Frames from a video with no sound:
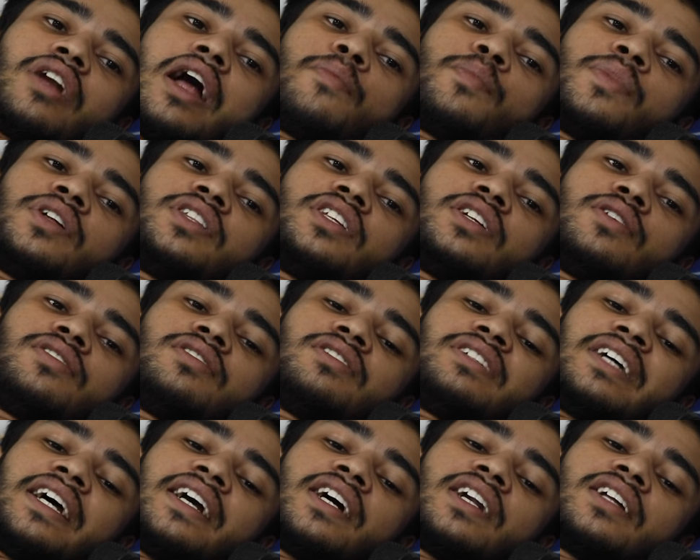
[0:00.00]
আমাদের
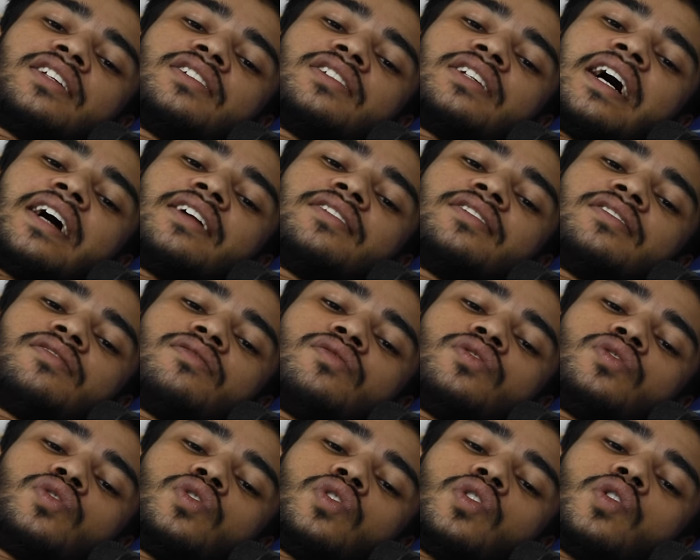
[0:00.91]
জায়গাটা ছাড়
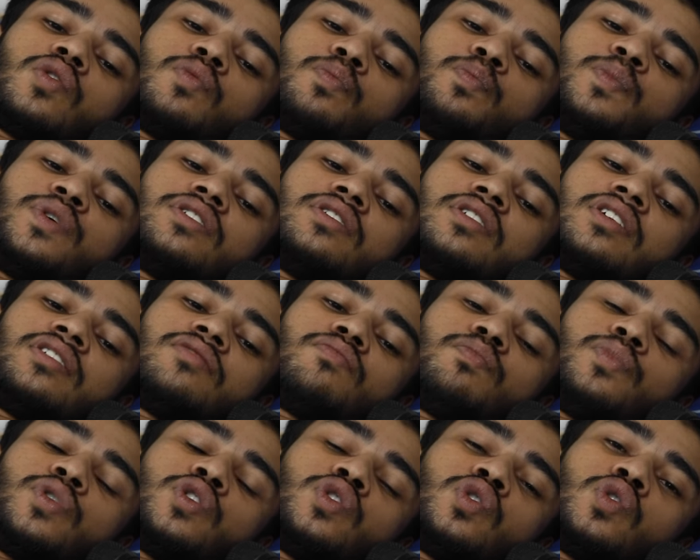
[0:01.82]
যখন পিছে
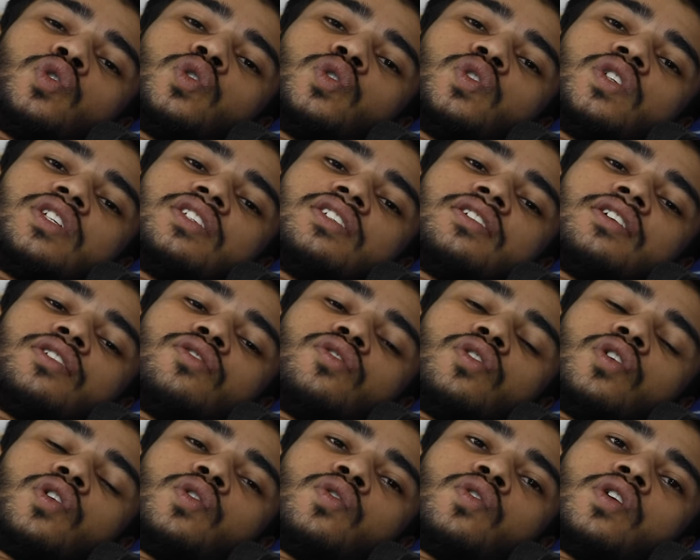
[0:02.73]
পিছু উঠতেছি না
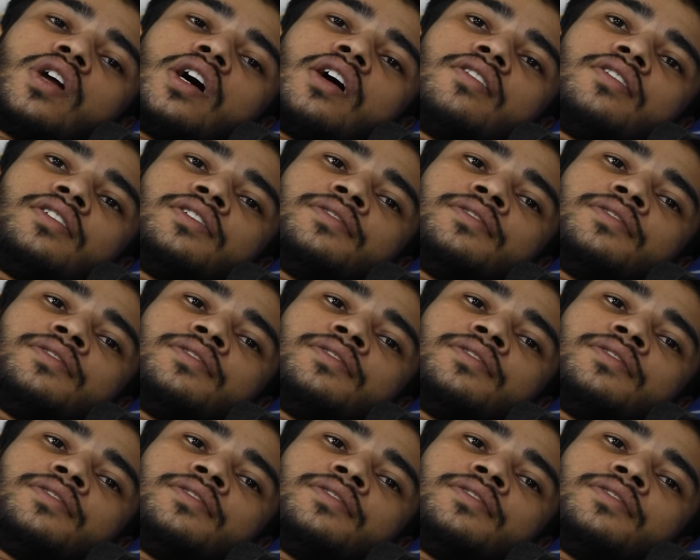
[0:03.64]
তখন ওরা